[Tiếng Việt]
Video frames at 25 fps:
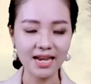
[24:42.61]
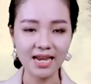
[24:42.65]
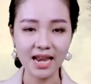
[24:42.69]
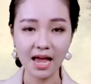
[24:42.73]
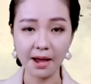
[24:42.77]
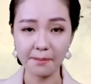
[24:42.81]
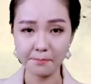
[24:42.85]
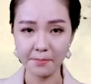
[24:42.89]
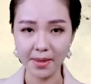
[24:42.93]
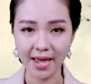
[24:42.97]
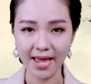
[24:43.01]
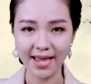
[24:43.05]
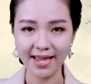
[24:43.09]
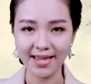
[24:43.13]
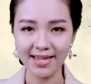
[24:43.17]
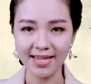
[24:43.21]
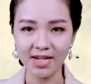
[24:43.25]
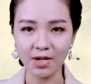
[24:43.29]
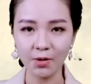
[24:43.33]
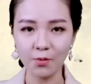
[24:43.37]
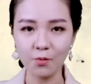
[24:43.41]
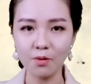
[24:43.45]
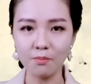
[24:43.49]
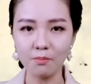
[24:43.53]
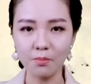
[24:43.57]
là mẹ
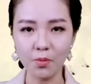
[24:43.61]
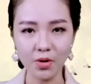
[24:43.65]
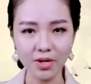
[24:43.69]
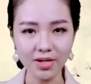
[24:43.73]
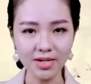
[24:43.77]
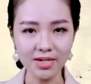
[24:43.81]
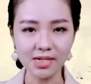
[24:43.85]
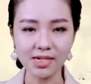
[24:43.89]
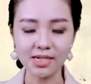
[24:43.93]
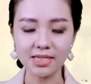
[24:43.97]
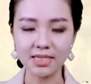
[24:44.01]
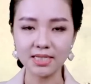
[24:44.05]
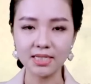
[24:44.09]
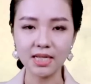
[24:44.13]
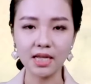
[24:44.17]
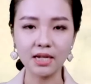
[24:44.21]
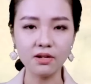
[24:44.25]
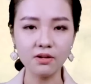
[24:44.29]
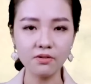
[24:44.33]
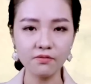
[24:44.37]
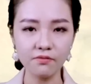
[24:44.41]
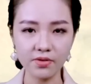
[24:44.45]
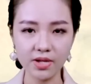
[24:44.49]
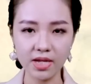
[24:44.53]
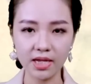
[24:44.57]
của mỗi người dân
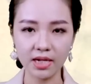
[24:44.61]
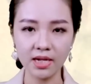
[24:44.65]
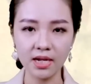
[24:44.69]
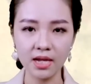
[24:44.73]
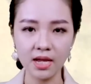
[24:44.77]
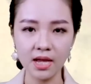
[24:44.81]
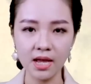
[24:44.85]
nước Việt,